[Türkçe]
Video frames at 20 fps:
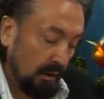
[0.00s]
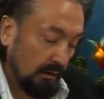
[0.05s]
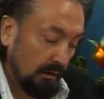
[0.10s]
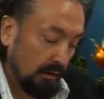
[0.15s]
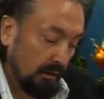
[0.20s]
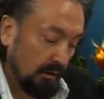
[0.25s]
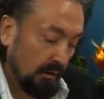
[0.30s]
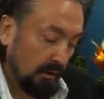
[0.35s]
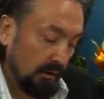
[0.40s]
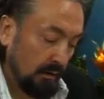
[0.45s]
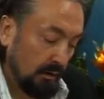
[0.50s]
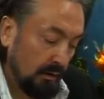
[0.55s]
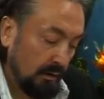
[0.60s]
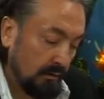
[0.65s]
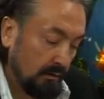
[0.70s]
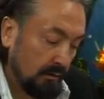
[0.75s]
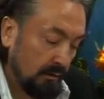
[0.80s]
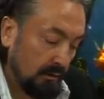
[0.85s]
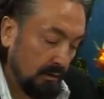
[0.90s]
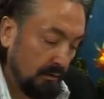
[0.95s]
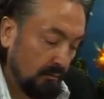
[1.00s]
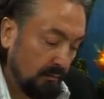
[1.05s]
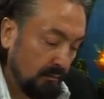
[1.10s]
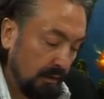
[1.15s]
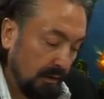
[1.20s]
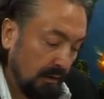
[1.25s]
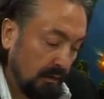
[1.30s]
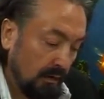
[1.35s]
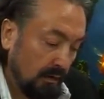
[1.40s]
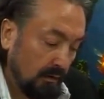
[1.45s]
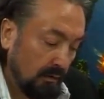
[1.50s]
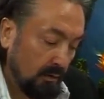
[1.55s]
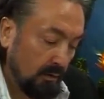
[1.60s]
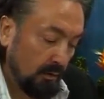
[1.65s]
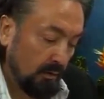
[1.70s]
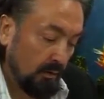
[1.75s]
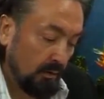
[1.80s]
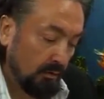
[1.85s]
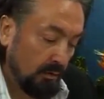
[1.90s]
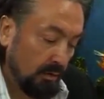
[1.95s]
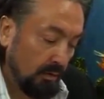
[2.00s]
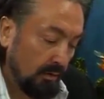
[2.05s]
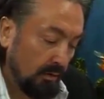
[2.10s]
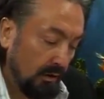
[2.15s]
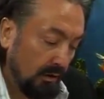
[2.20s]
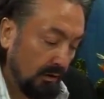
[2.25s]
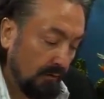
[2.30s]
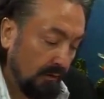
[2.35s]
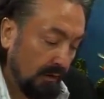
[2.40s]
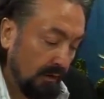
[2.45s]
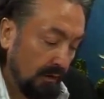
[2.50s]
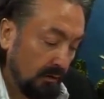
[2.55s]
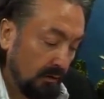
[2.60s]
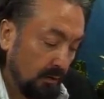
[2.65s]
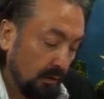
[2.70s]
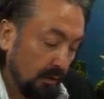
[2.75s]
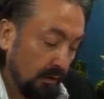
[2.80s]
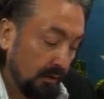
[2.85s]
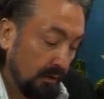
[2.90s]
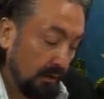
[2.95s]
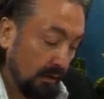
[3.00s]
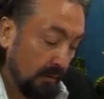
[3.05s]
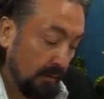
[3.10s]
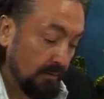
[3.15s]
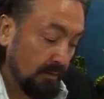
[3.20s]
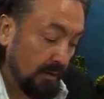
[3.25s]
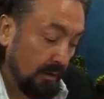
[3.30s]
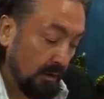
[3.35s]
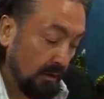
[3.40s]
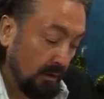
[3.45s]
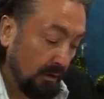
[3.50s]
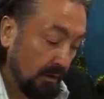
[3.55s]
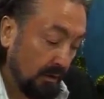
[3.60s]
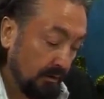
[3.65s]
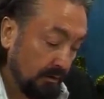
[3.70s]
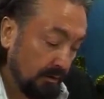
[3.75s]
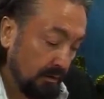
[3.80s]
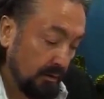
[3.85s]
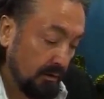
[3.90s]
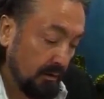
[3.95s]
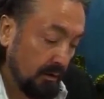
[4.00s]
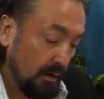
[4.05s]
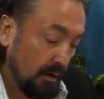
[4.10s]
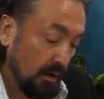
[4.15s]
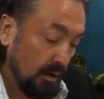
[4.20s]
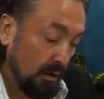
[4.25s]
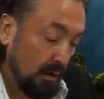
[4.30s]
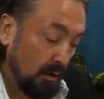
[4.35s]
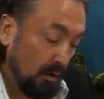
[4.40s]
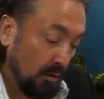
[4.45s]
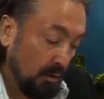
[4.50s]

Şeytandan Allah'a sığınırım. Dikkatli olun. Göklerde ve yerde olanların hepsi Allah'ındır.